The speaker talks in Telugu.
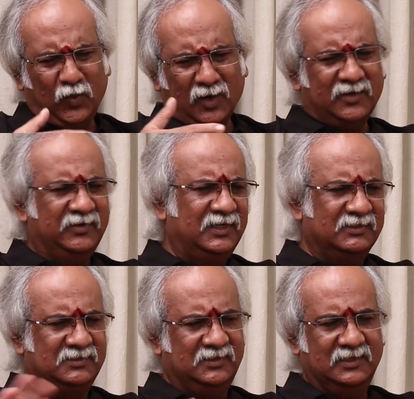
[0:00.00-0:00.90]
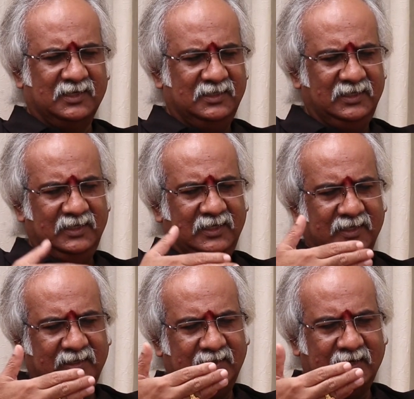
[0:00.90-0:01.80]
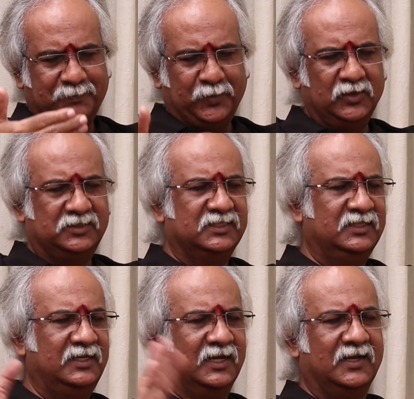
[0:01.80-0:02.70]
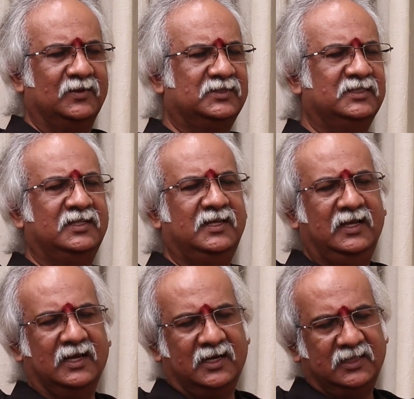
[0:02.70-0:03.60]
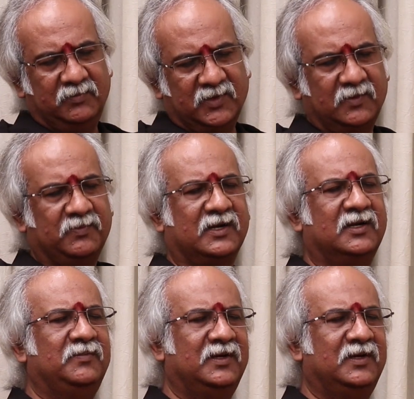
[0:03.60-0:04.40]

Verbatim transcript: వాట్ ఎవర్ ఇట్ ఇస్ అది ఎప్పుడు వచ్చింది ఎలా వచ్చింది అన్నది మనం పక్కన